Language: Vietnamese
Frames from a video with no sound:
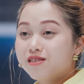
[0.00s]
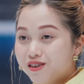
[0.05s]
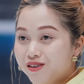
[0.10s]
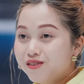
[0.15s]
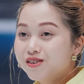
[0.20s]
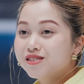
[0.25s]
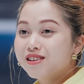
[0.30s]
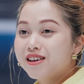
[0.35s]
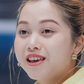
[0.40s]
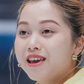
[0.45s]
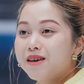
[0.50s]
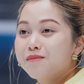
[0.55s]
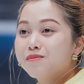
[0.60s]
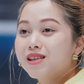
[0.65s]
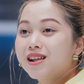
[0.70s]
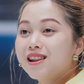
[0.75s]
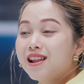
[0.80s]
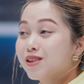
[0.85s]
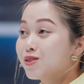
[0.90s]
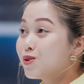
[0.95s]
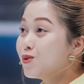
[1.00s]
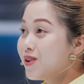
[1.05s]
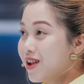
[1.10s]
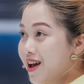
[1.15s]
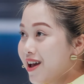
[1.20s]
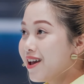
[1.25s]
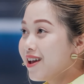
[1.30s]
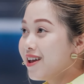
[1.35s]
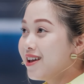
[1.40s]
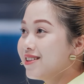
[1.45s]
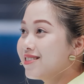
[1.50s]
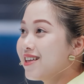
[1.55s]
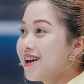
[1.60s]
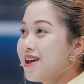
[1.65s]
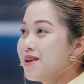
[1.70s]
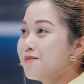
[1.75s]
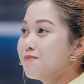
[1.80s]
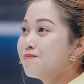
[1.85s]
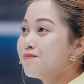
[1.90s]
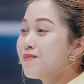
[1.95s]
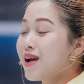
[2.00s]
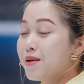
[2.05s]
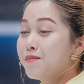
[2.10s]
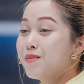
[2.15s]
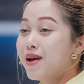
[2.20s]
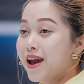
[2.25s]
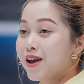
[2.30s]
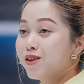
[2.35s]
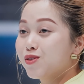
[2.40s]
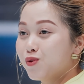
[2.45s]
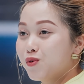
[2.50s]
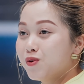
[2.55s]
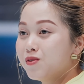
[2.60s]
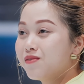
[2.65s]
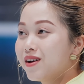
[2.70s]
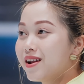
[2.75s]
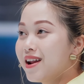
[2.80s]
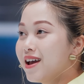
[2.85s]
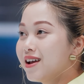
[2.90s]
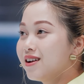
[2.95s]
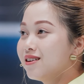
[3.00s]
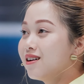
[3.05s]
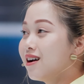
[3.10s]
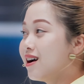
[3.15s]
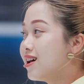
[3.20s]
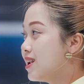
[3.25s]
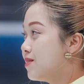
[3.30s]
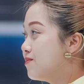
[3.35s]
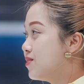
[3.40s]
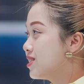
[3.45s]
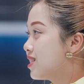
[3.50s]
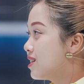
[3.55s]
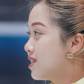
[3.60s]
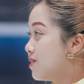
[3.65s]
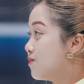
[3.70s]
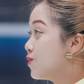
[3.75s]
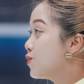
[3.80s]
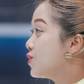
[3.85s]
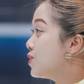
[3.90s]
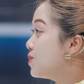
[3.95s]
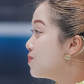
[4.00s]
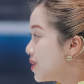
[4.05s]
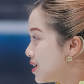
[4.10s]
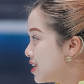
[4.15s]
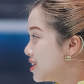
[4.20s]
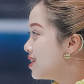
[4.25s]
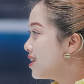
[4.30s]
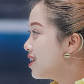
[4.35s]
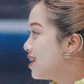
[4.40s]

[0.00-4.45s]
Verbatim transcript: nữa thì em tên là Thu Lệ, hiện tại em 22 tuổi và đang uh, làm việc tại thành phố Hồ Chí Minh